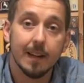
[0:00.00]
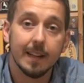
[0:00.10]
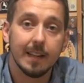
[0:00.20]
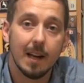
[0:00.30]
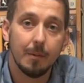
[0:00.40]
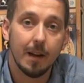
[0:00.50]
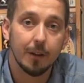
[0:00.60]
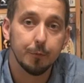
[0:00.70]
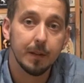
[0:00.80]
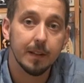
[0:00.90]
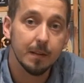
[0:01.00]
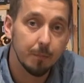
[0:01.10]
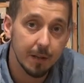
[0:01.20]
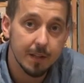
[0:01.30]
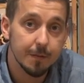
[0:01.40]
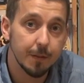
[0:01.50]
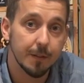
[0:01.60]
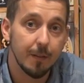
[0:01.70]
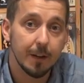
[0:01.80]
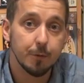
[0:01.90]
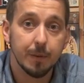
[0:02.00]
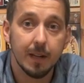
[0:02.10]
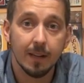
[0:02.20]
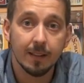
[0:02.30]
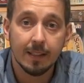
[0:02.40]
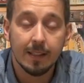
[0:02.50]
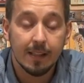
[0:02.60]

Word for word: Kartenablagespiele, zumindest für zwei Spieler.